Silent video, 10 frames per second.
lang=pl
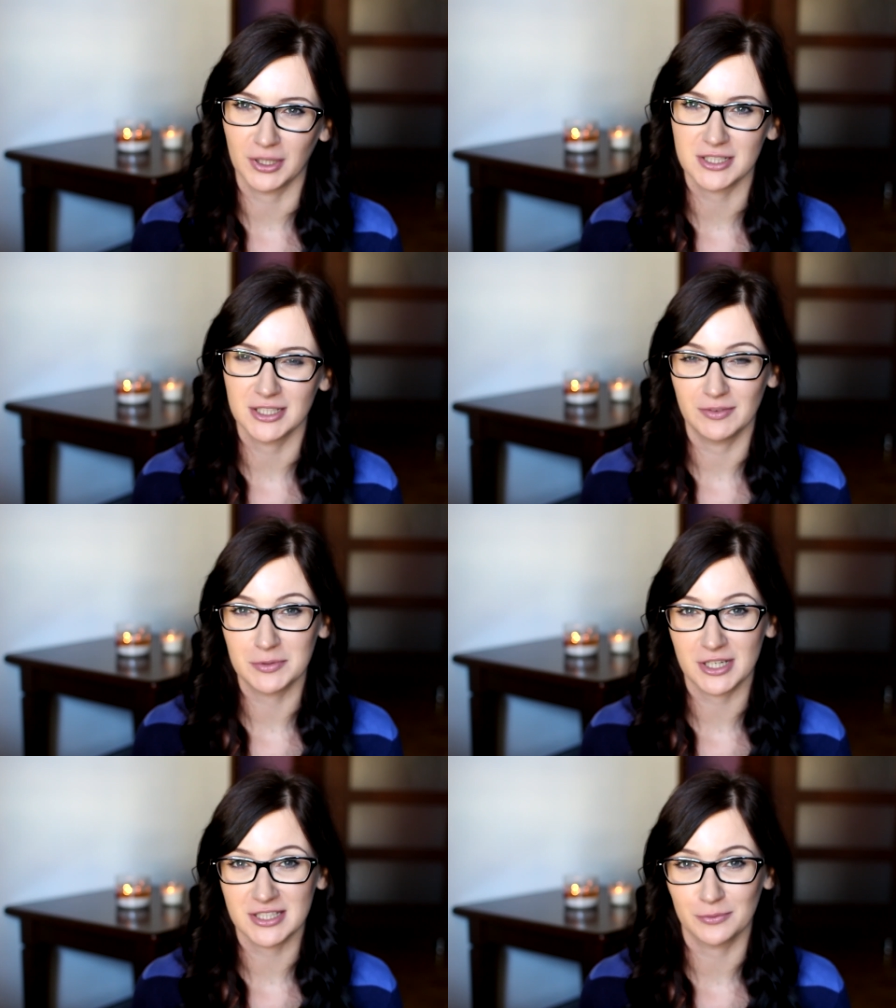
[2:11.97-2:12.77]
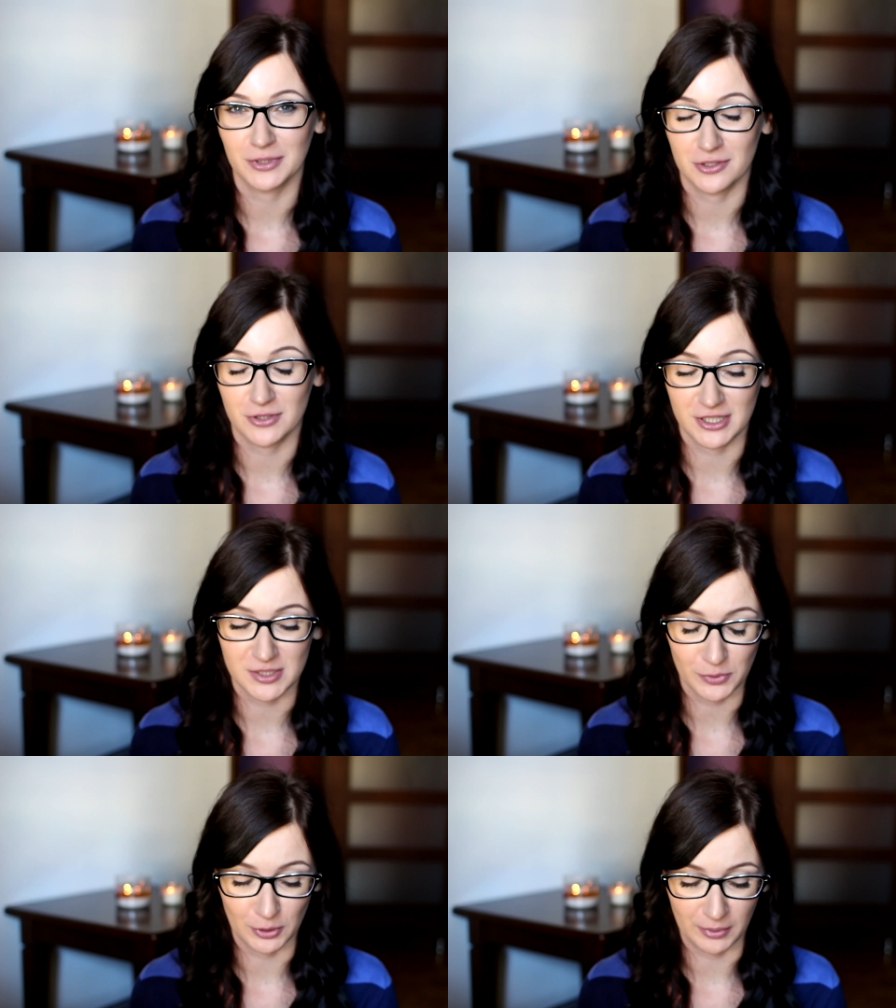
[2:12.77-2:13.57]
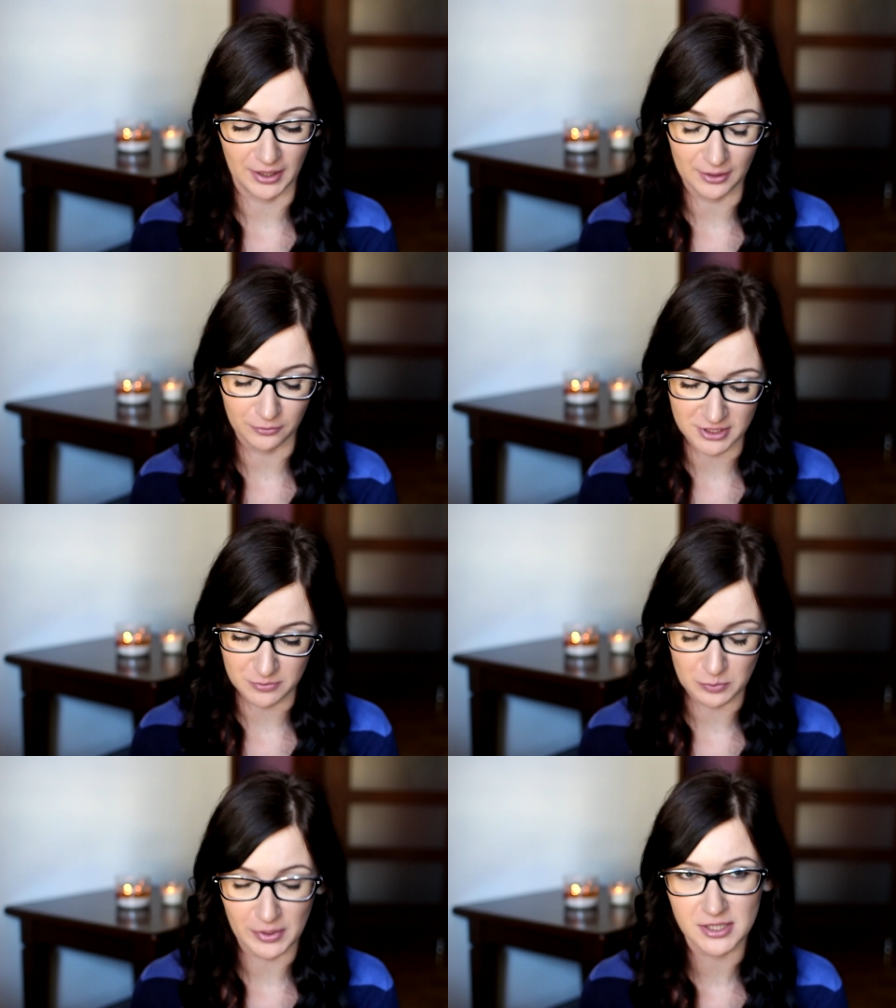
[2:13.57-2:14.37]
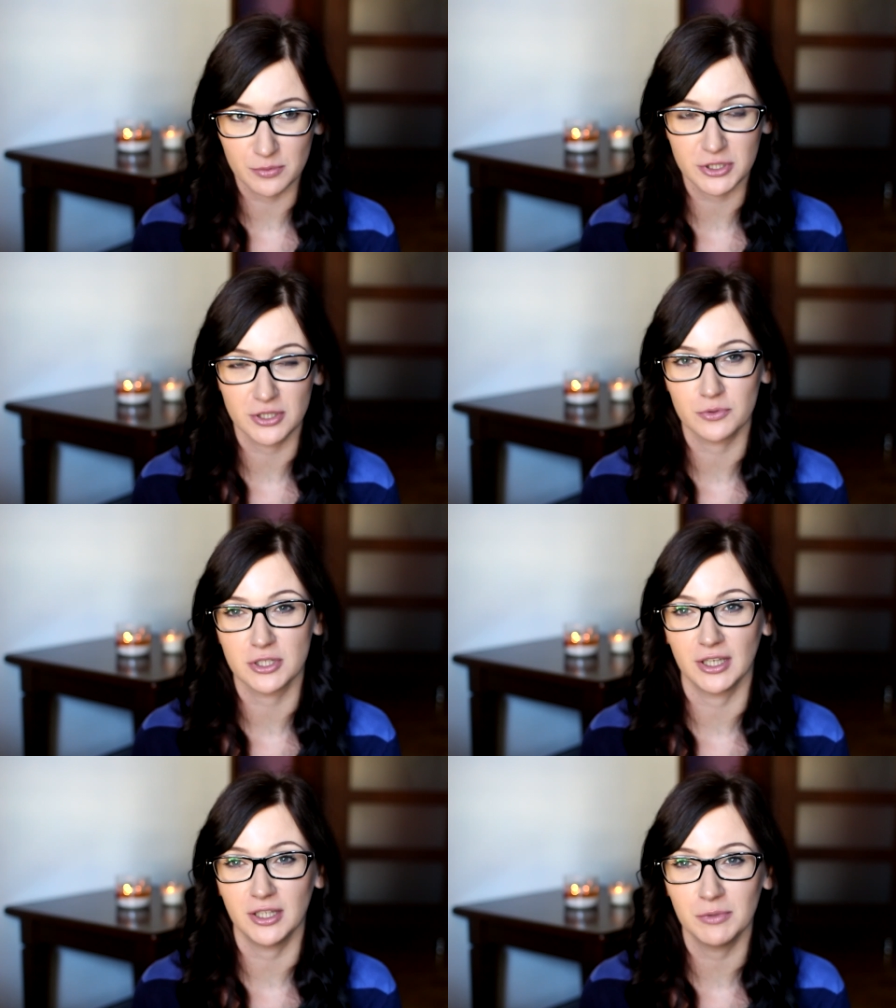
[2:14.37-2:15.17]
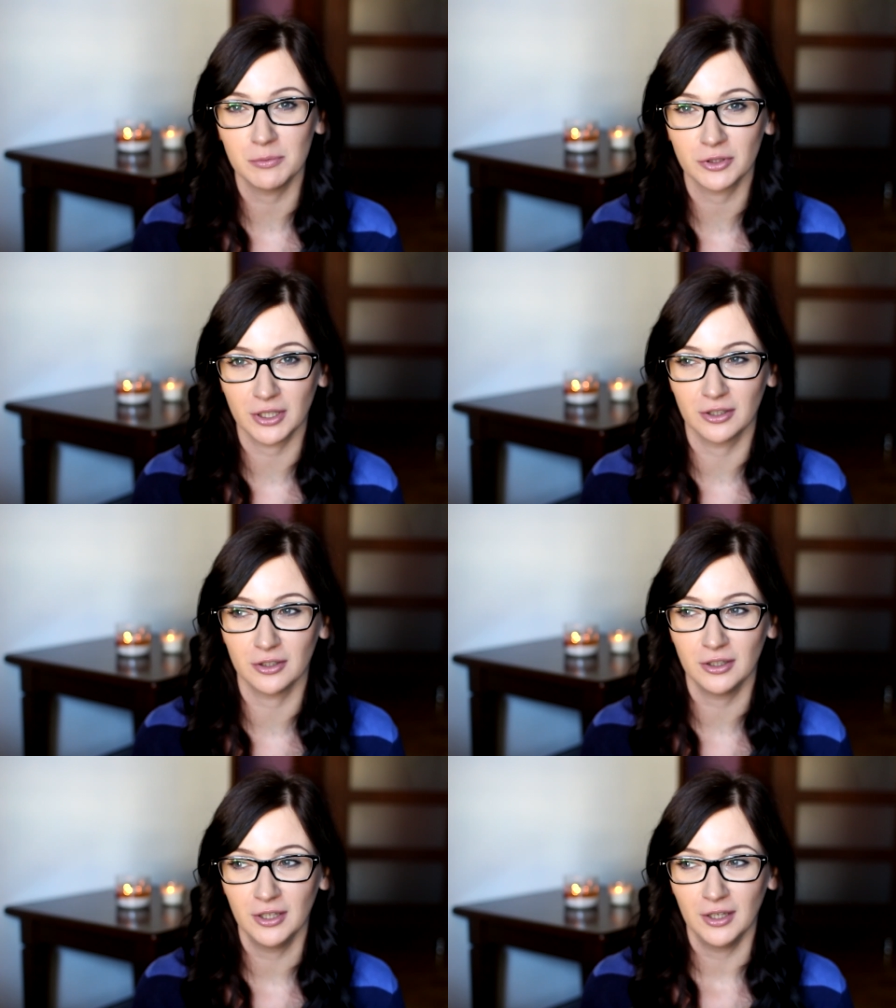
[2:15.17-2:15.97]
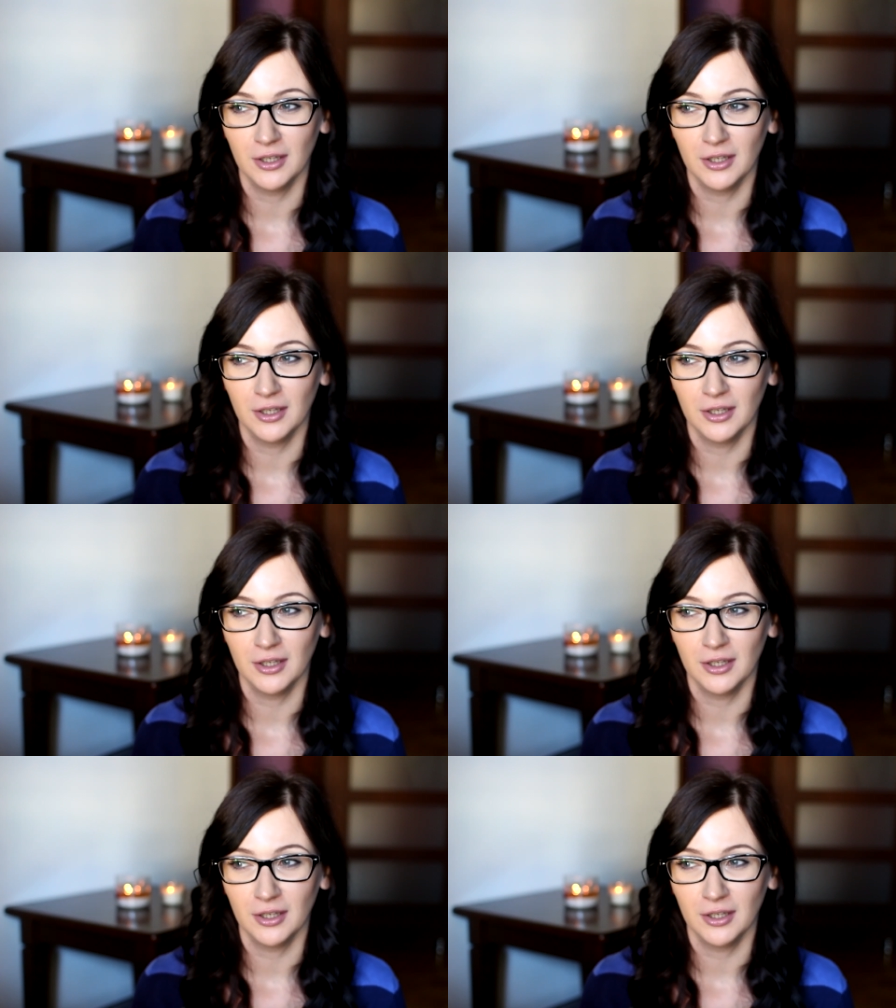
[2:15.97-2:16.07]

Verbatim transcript: także nie wiem, czy każda nam ta książka się spodoba, ale uważam, że bardzo dobrze się ją czyta i mimo tego